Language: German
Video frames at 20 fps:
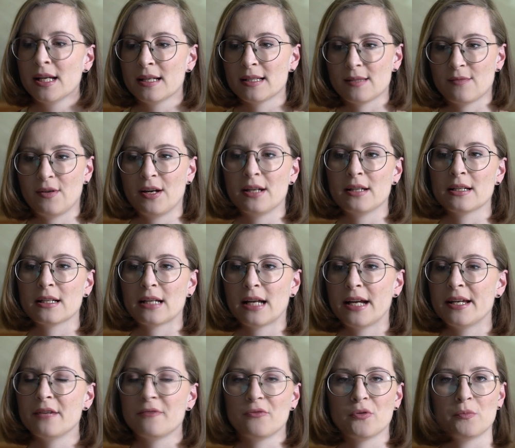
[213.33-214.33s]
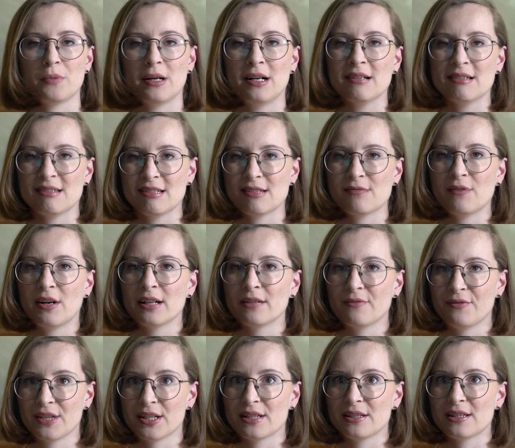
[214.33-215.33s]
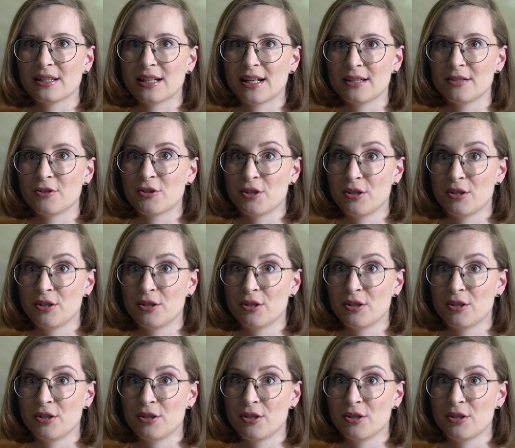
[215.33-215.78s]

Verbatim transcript: Es waren keine Fauxpas, das waren wirklich ganz